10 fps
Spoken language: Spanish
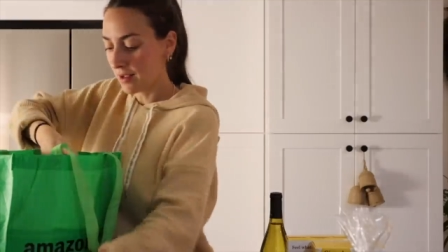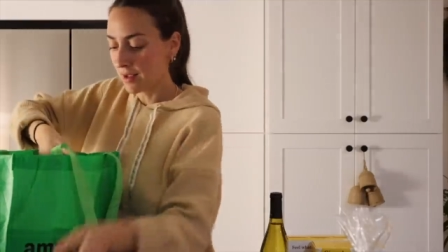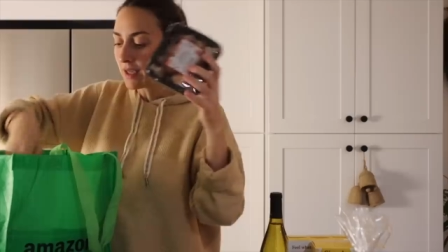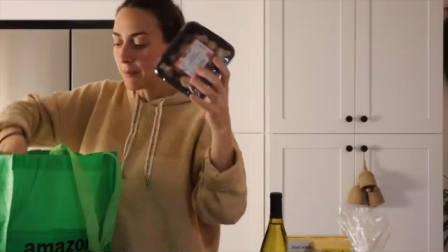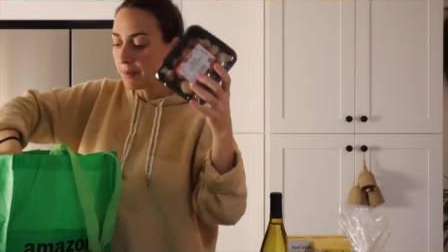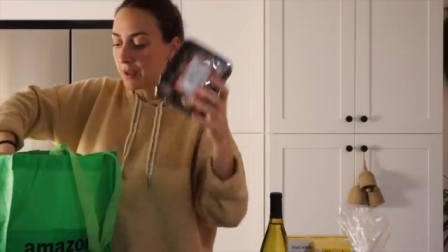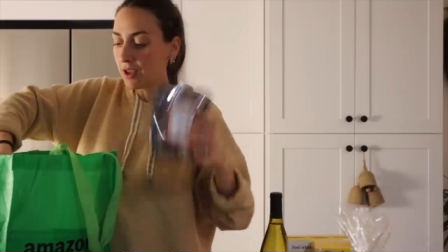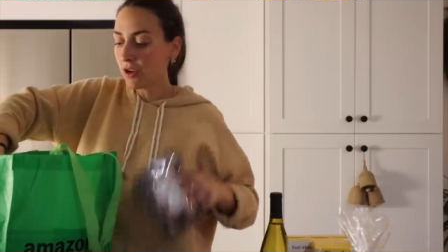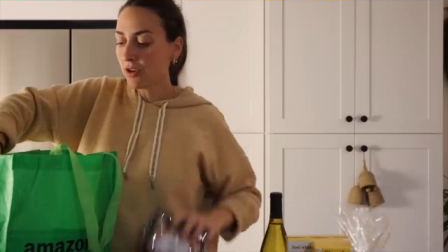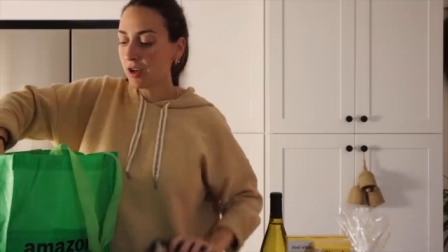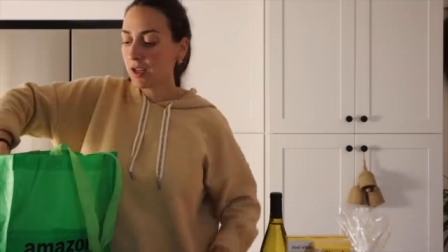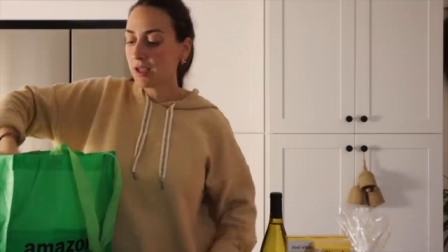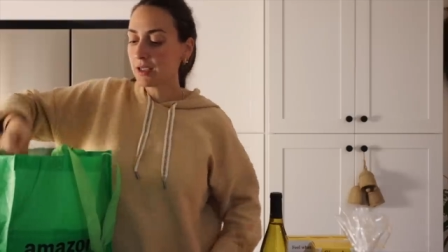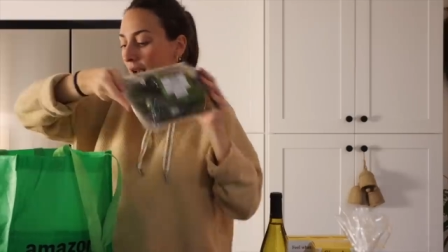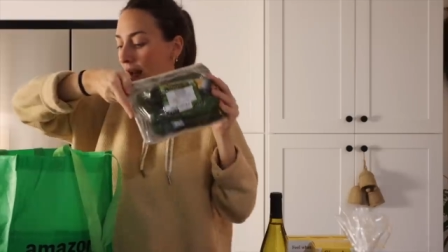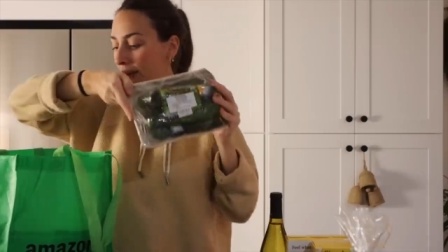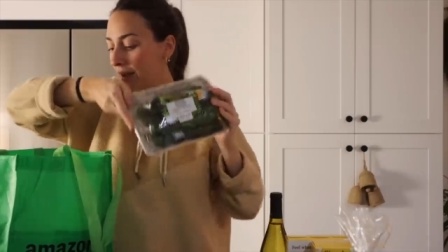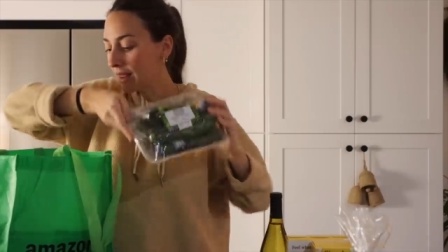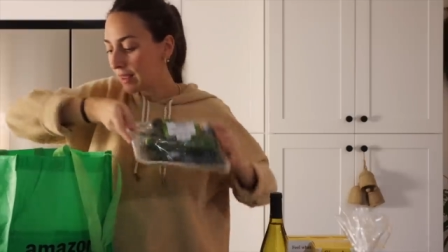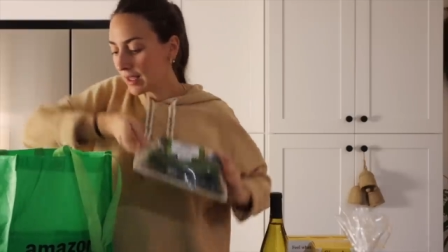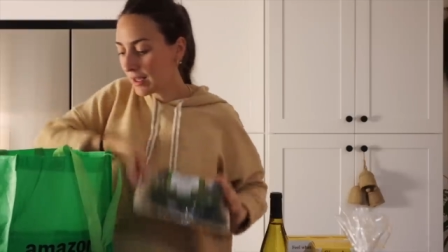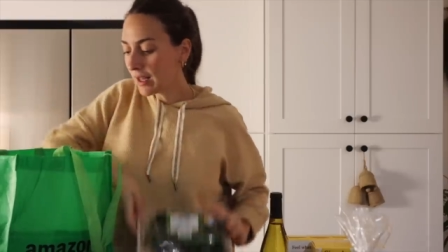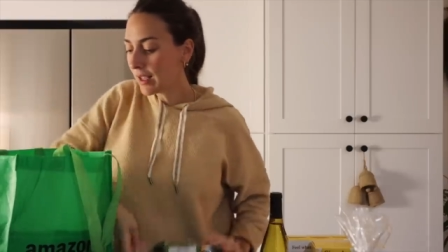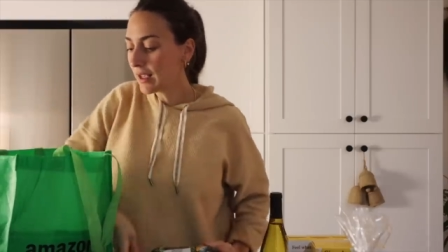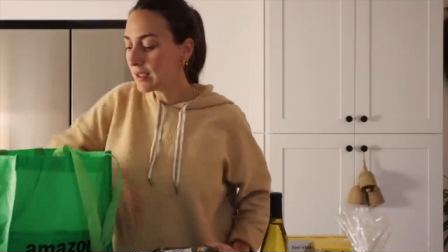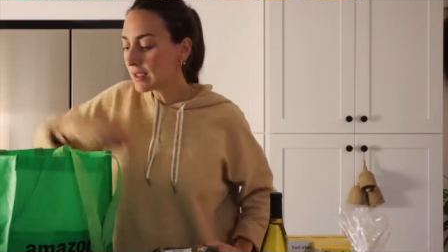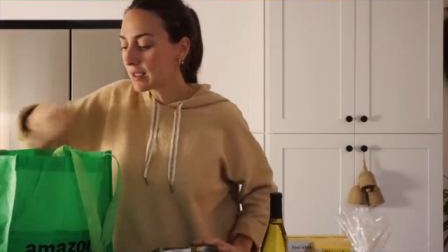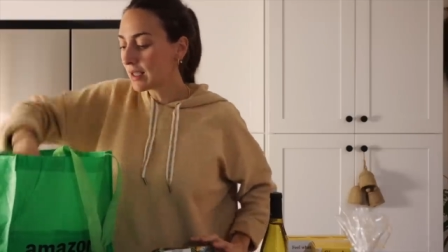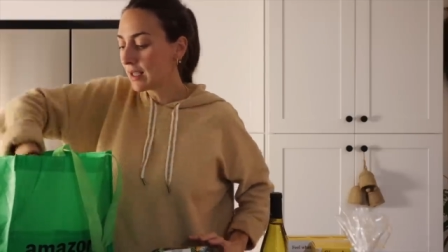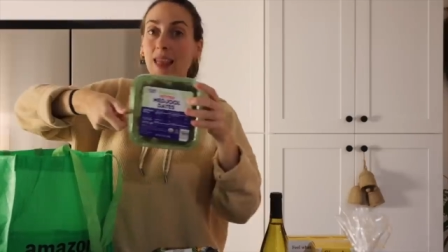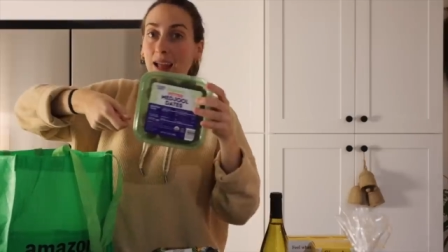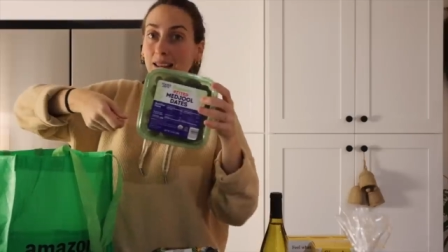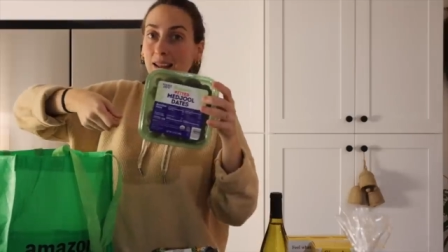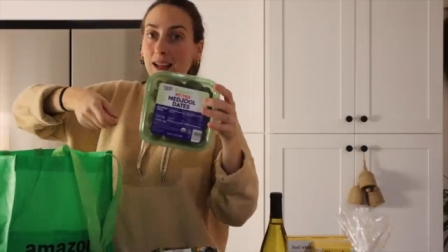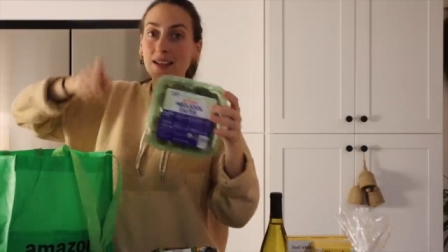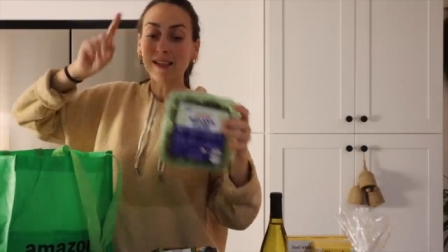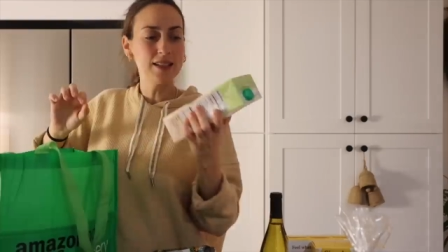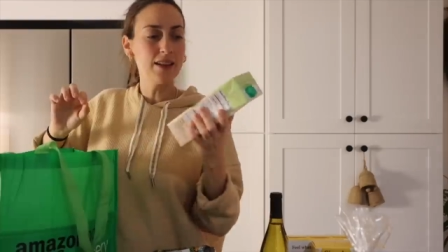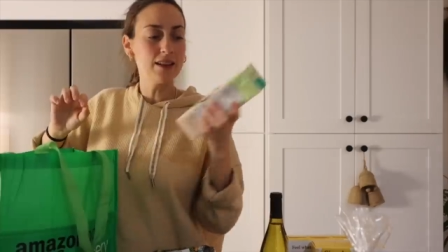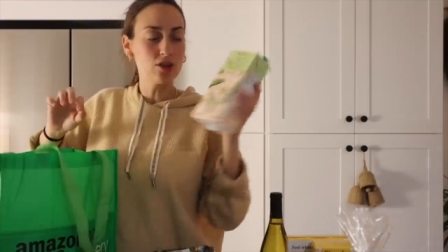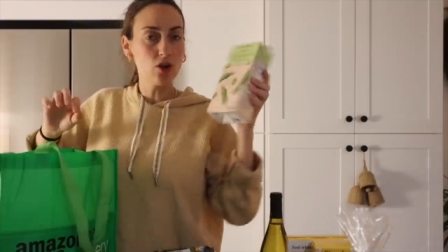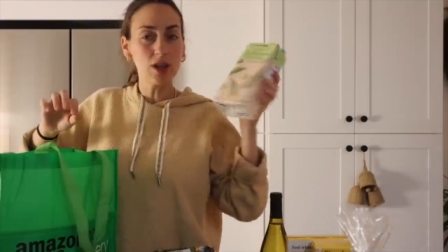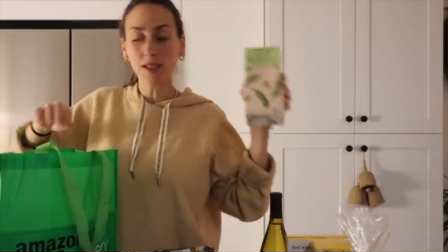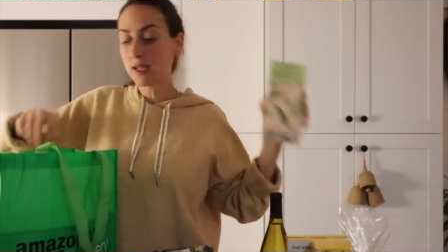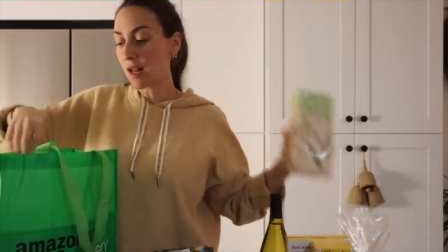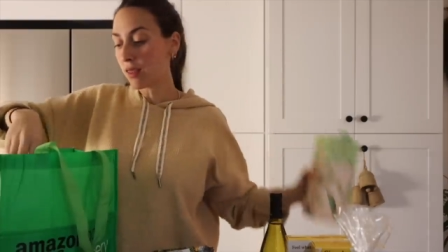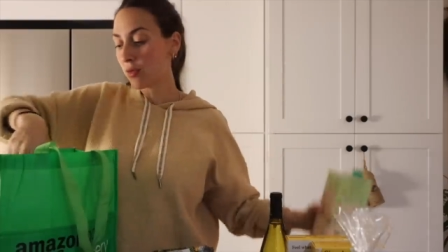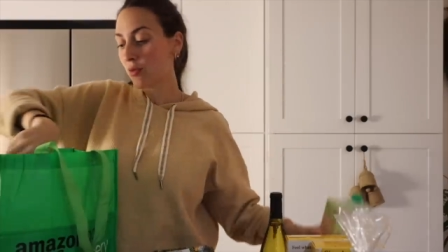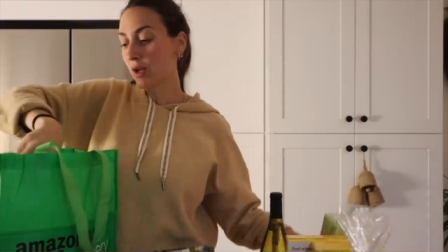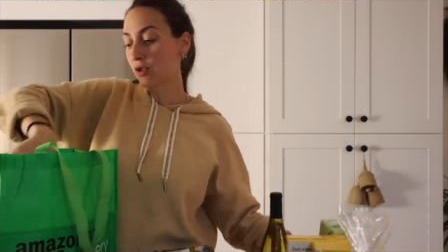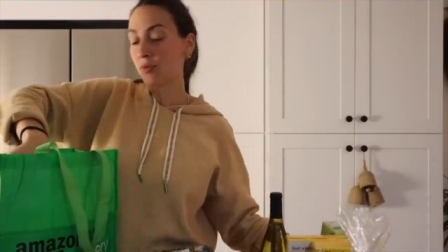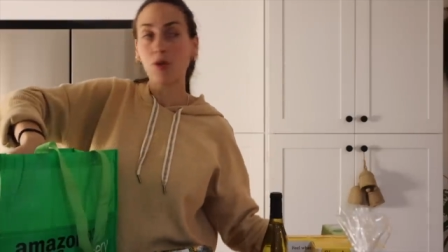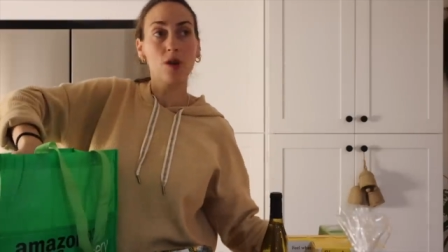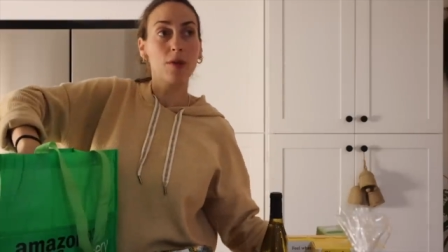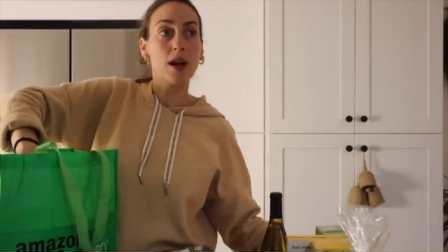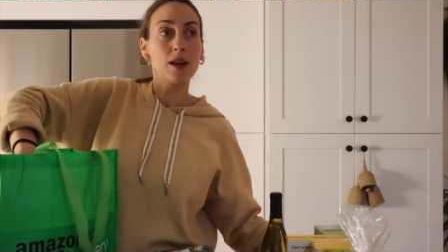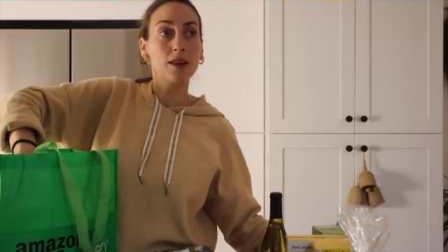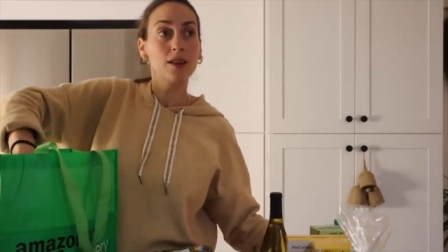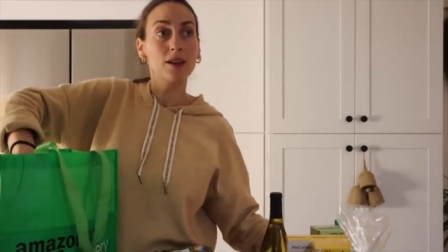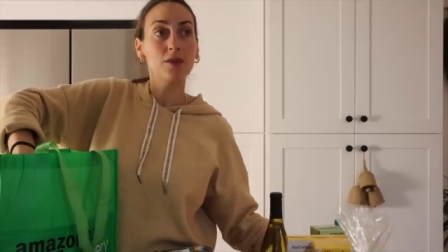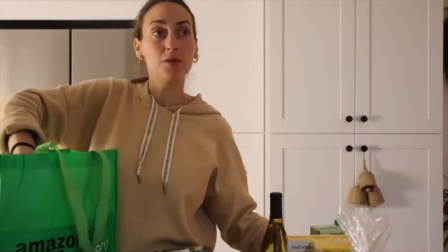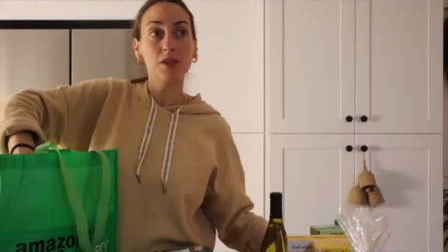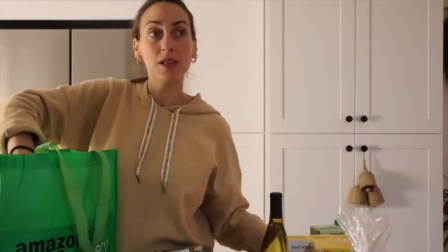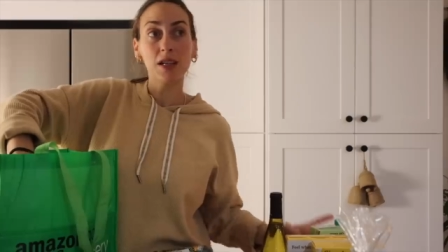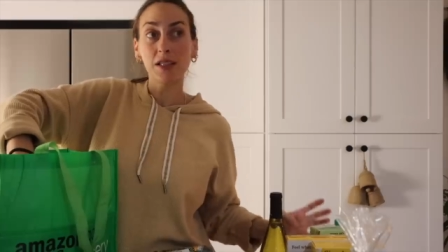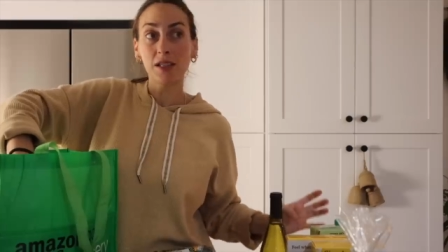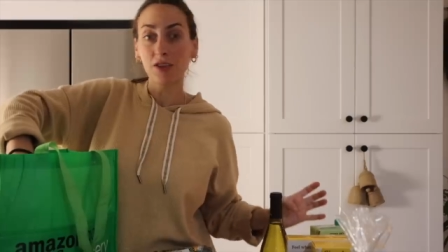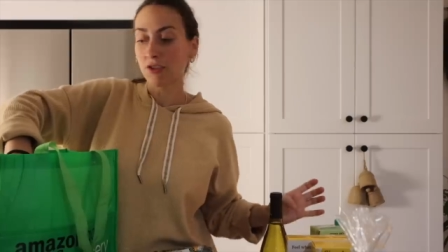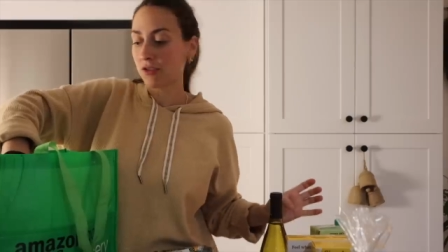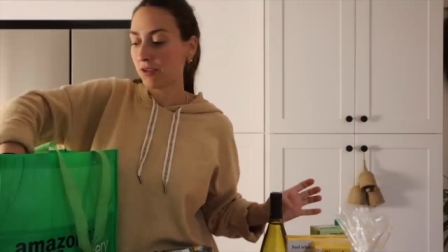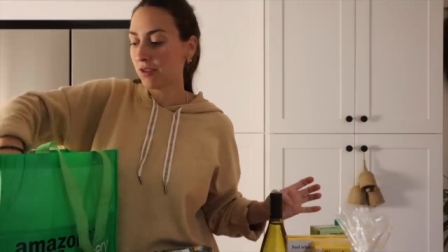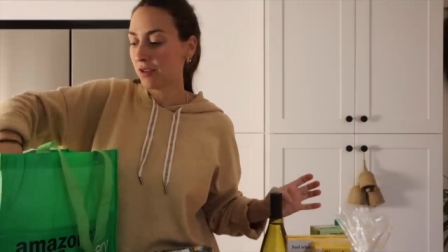Champiñones, calabacines, dátiles, leche de soja sin azúcar, supongo que para receta, ¿no? Porque sale leche no...